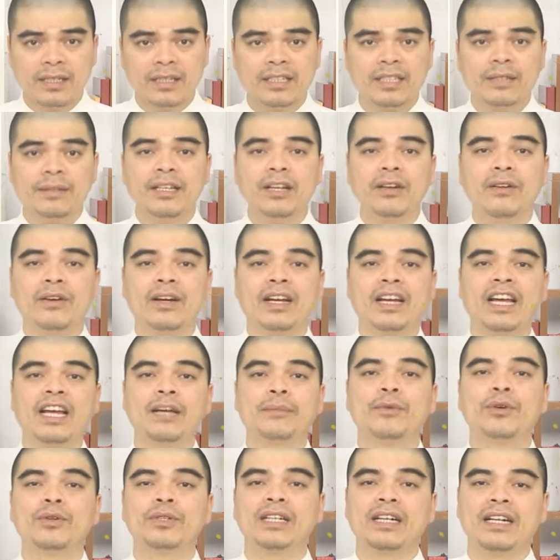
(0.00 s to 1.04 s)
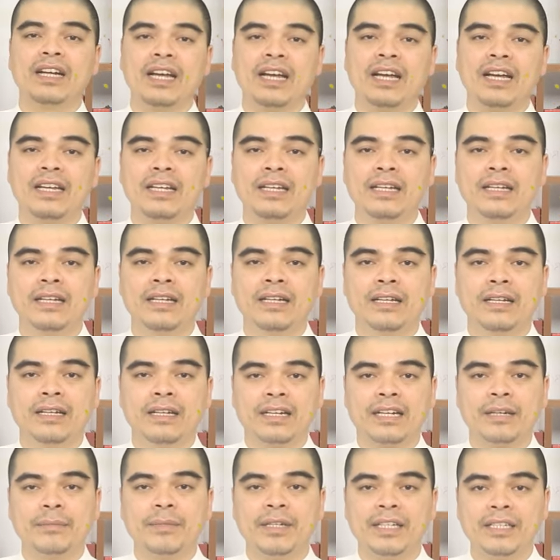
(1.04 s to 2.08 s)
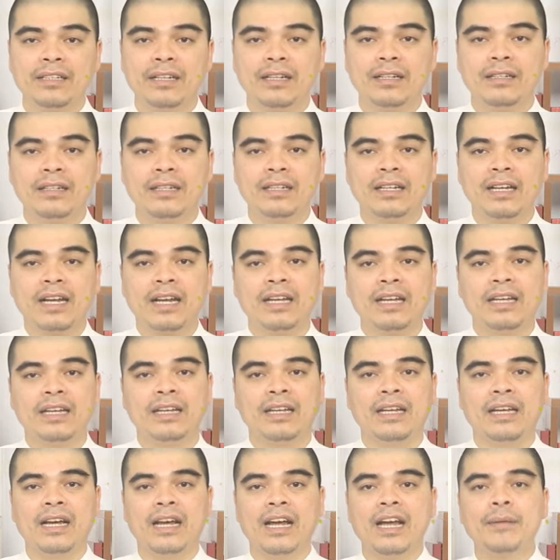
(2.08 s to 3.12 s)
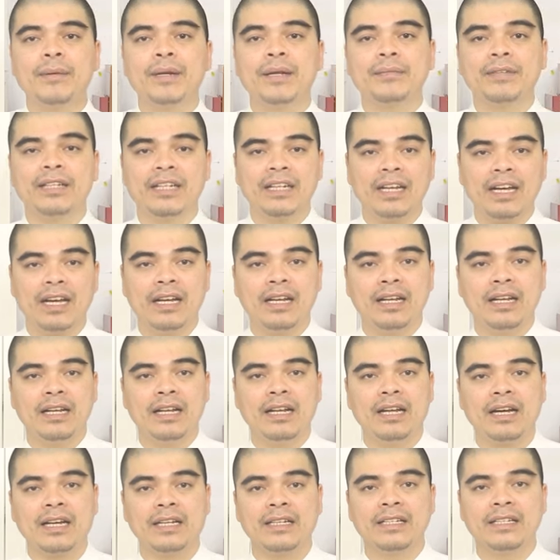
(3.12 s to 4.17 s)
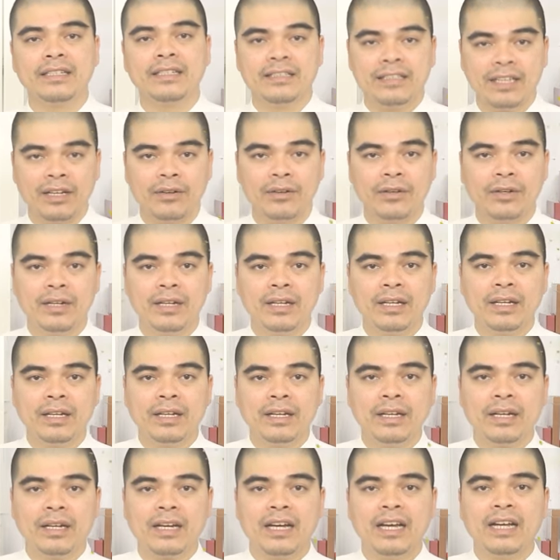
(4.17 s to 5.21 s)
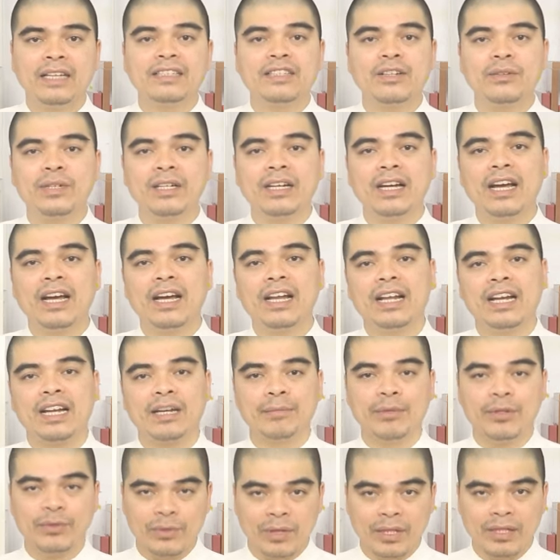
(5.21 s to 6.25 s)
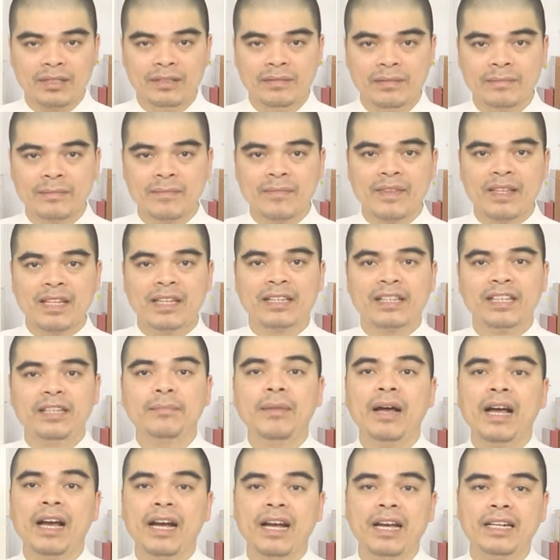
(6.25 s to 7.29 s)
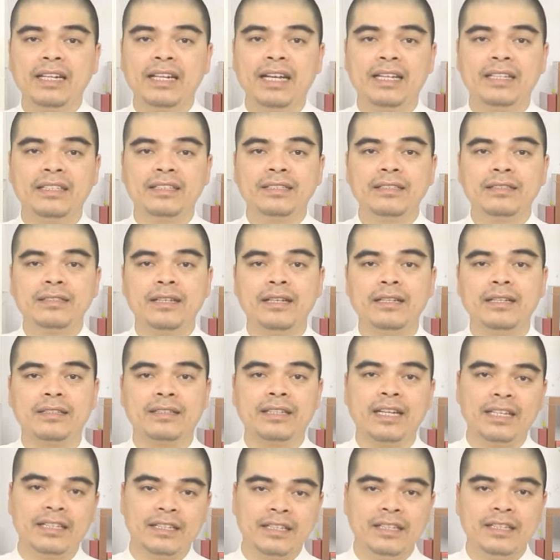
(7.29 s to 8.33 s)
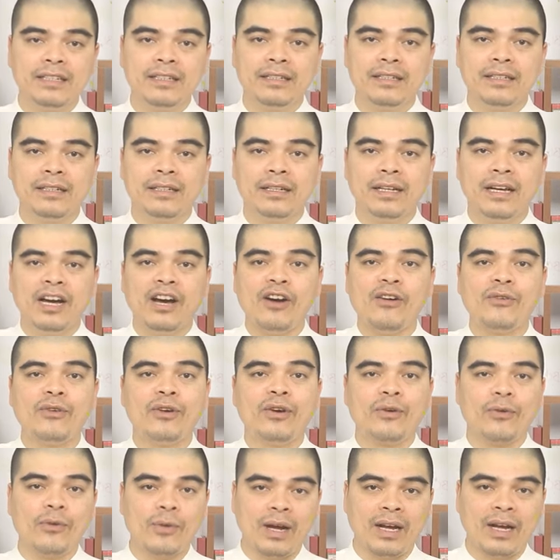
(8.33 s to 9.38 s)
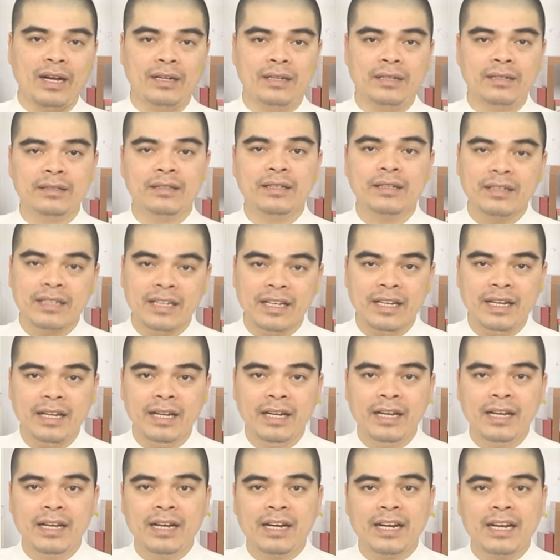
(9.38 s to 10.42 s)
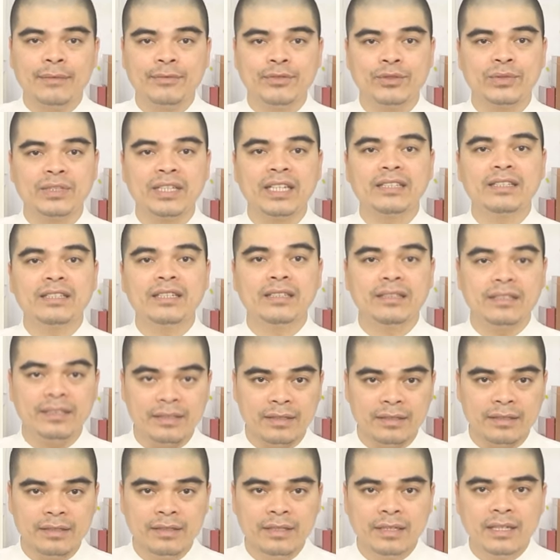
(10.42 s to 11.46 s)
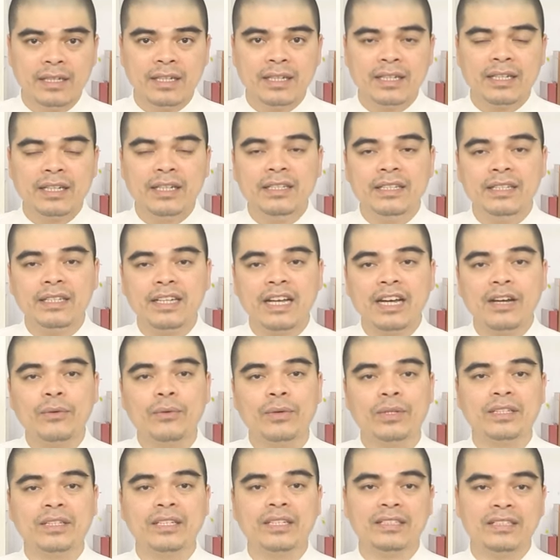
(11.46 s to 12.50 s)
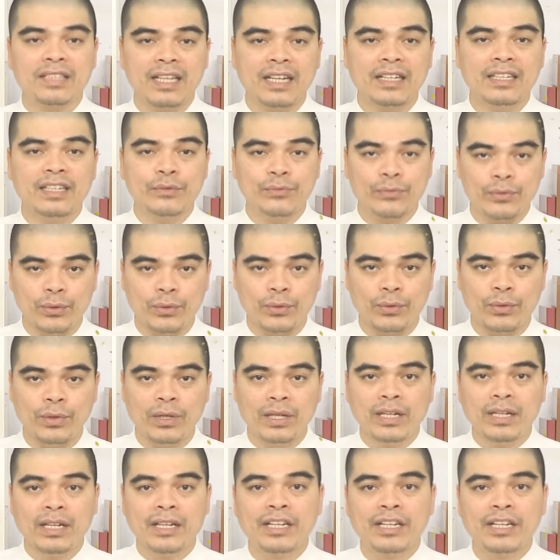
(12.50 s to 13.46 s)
Tiếp theo là ngày 24 tháng 2, ngày Bính Thân, ngày 25 tháng 2 là ngày Đinh Dậu, ngày 26 tháng 2 là ngày Mậu Tuất. Thì 3 ngày này chư thần tại thiên, hầu ngọc hoàng, thượng đế làm sổ sách sinh tử, ghi thiện ác của nhân gian địa phủ.